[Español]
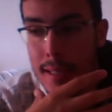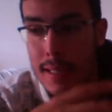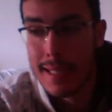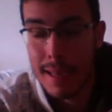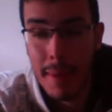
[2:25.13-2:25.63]

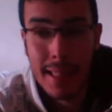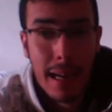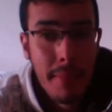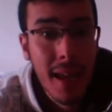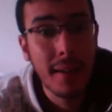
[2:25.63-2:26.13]
Si
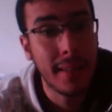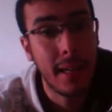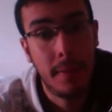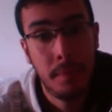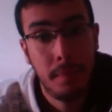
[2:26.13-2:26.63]
meter
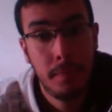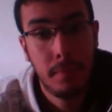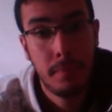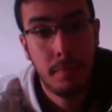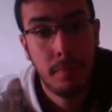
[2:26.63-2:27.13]
mierda,
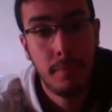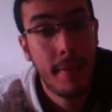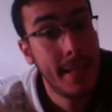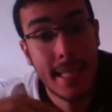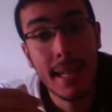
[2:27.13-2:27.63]

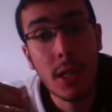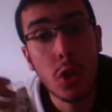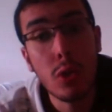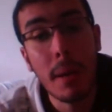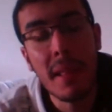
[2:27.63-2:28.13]
echar
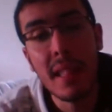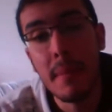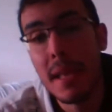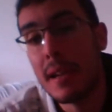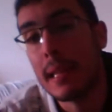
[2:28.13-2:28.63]
absolutamente
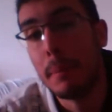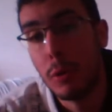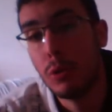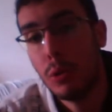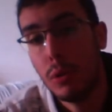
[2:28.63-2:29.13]
mierda
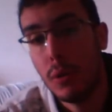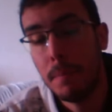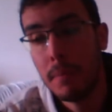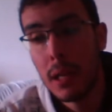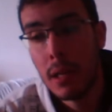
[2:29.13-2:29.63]
por todo,
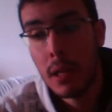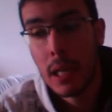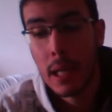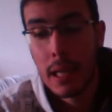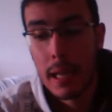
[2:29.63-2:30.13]

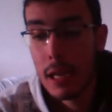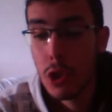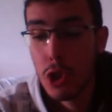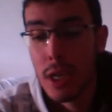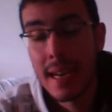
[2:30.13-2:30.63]

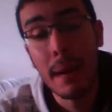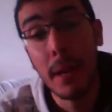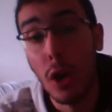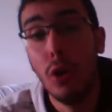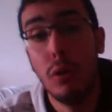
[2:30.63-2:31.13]
eso sí irá
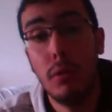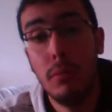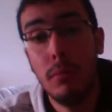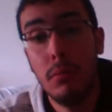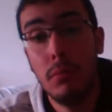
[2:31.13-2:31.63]
mejor.
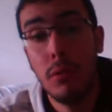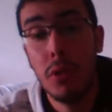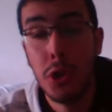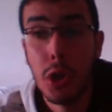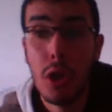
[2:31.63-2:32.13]

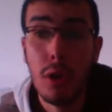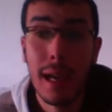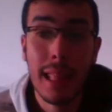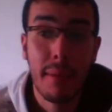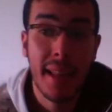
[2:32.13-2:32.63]
Yo creo
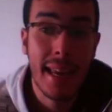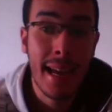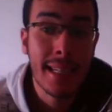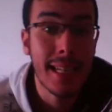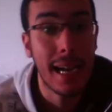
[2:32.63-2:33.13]
que
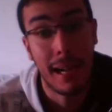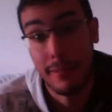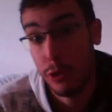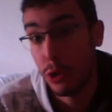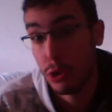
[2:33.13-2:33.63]
deberíais
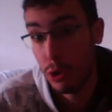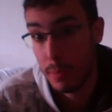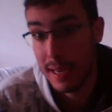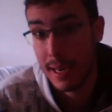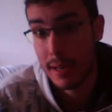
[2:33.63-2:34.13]
haceroslo
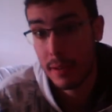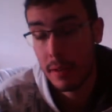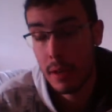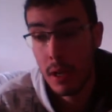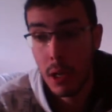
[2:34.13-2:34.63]

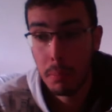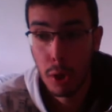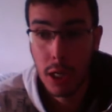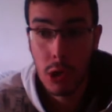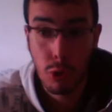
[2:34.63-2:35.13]
mirar,
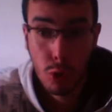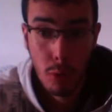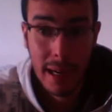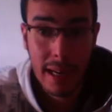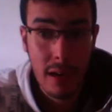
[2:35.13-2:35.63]
porque
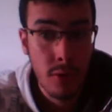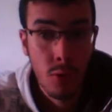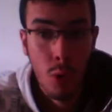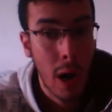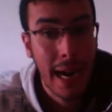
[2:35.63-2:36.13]
YouTube
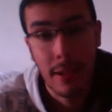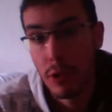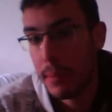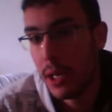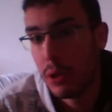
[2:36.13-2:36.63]
no ha ido
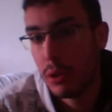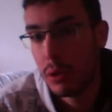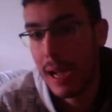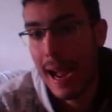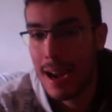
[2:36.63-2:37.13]
a mejor,
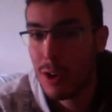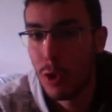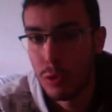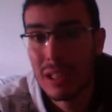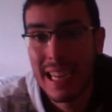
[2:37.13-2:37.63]
al
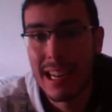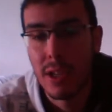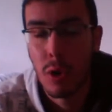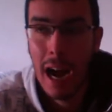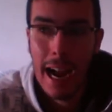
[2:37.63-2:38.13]

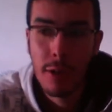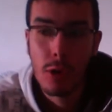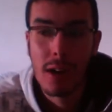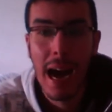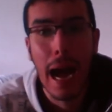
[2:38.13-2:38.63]
contrario, ha
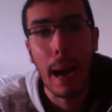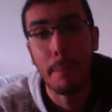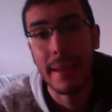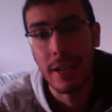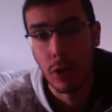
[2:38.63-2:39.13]
ido a
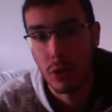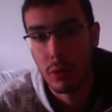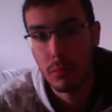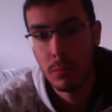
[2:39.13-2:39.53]
peor.